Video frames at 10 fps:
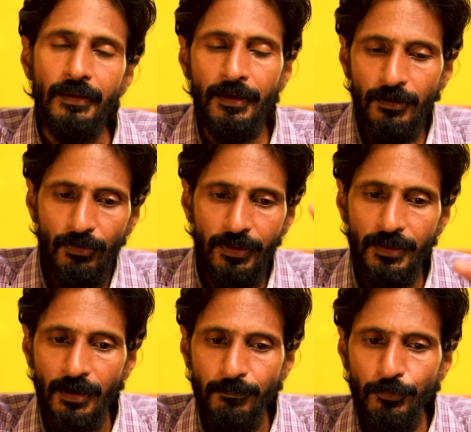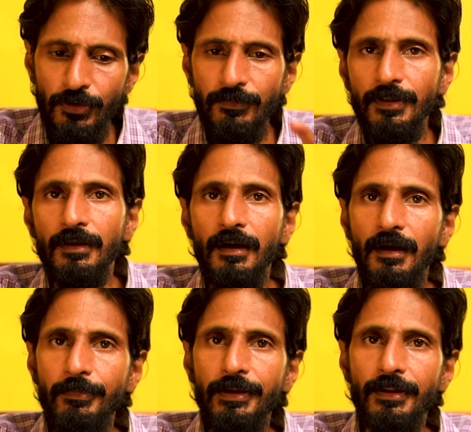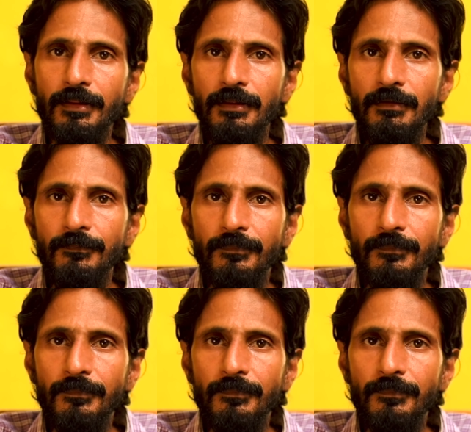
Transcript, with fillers: எங்களுடைய நட்புறவு அப்படின்றது